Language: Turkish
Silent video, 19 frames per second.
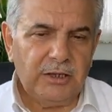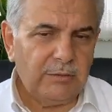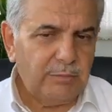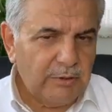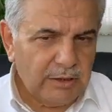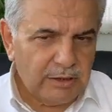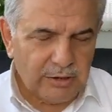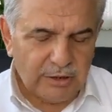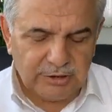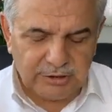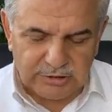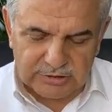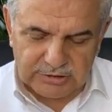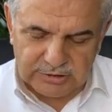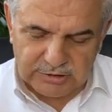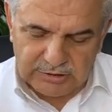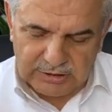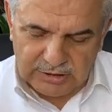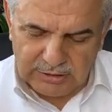Hikmet
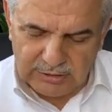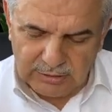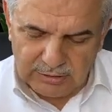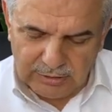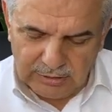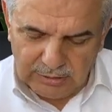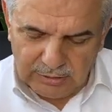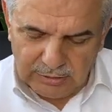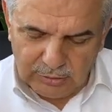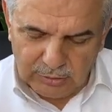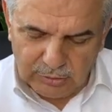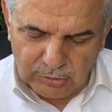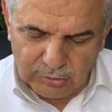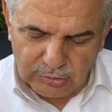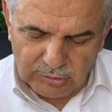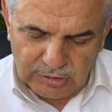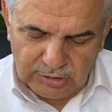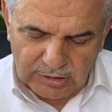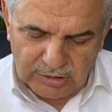açısından
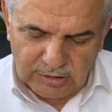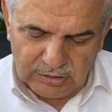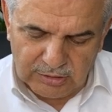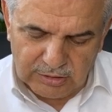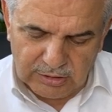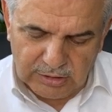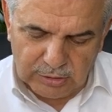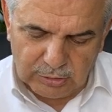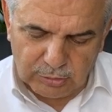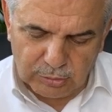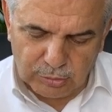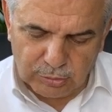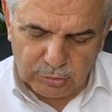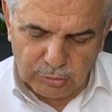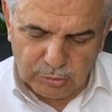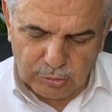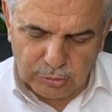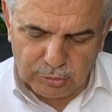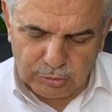onu yanında
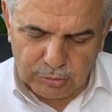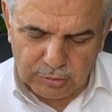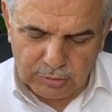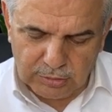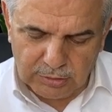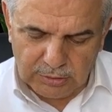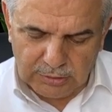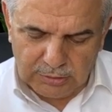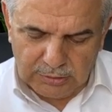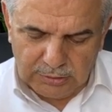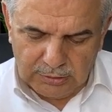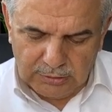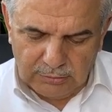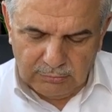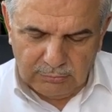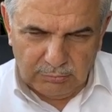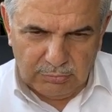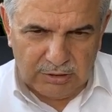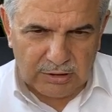tutuyor.
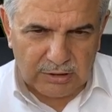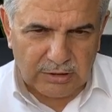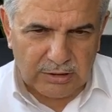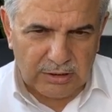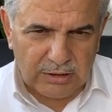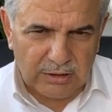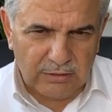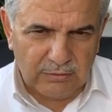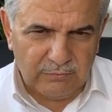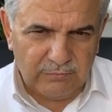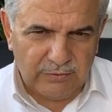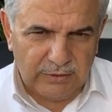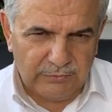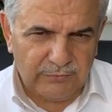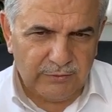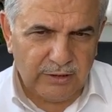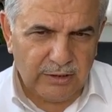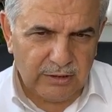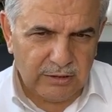Bir de
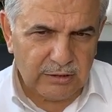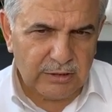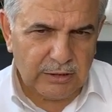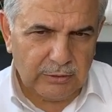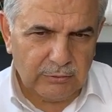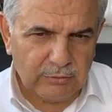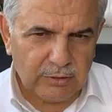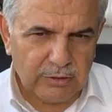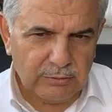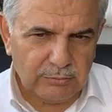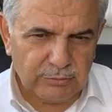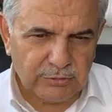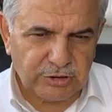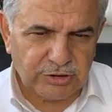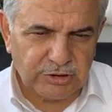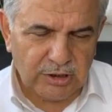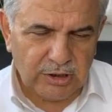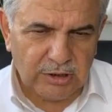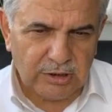vefalı
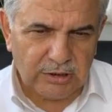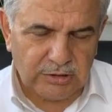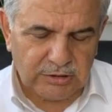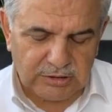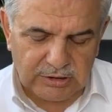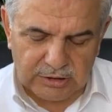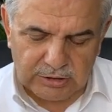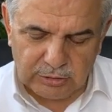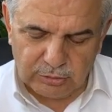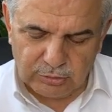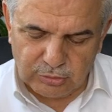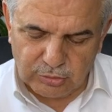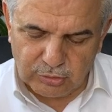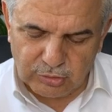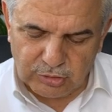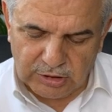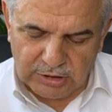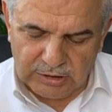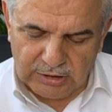davranmış. Yani
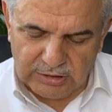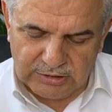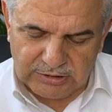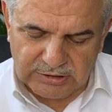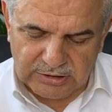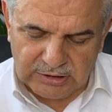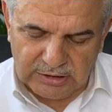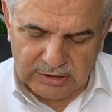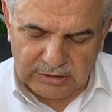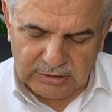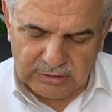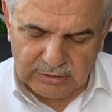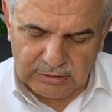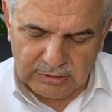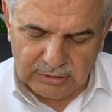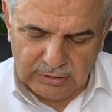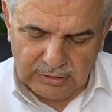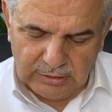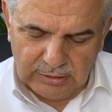850
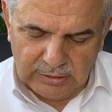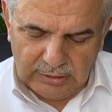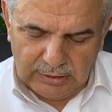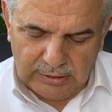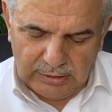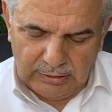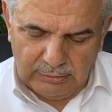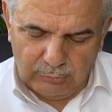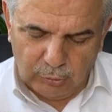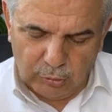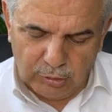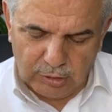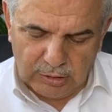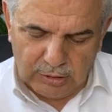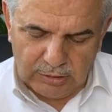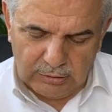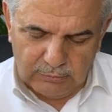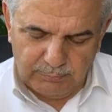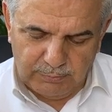senenin e,
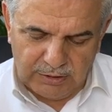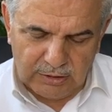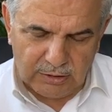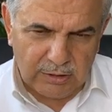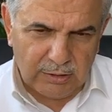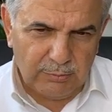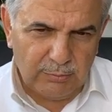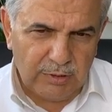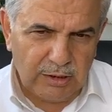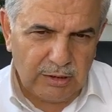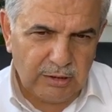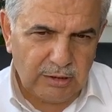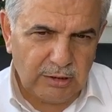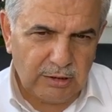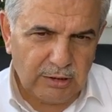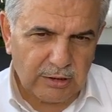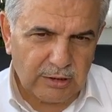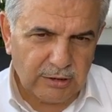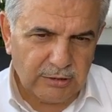ona
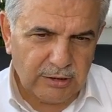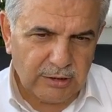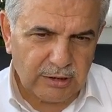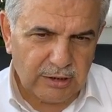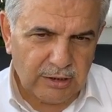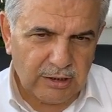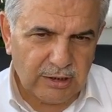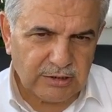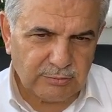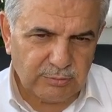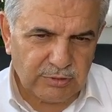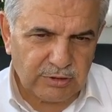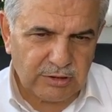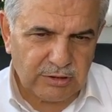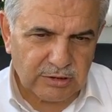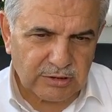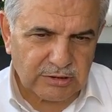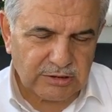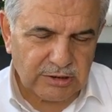peygamberliği ne kadar en az bir
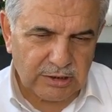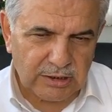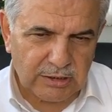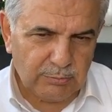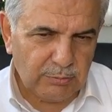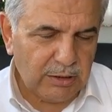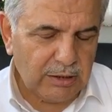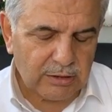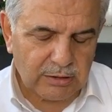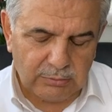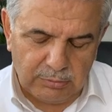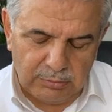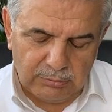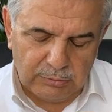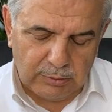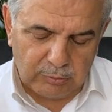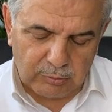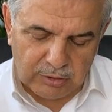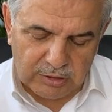40 sene belki
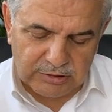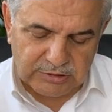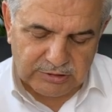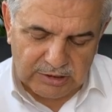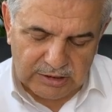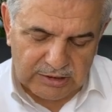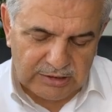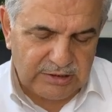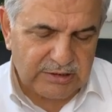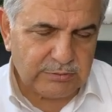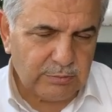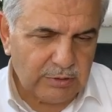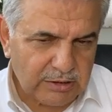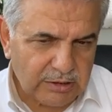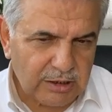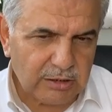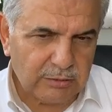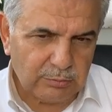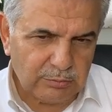bilmem kaç sene
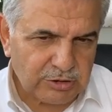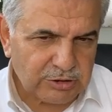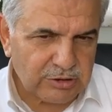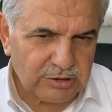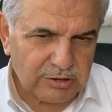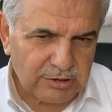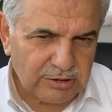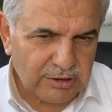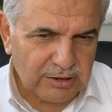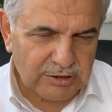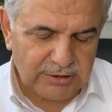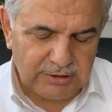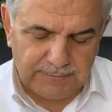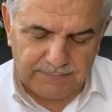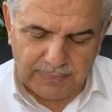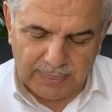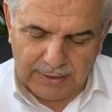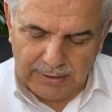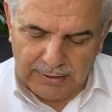hizmet etmiştir.
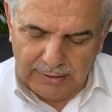Yani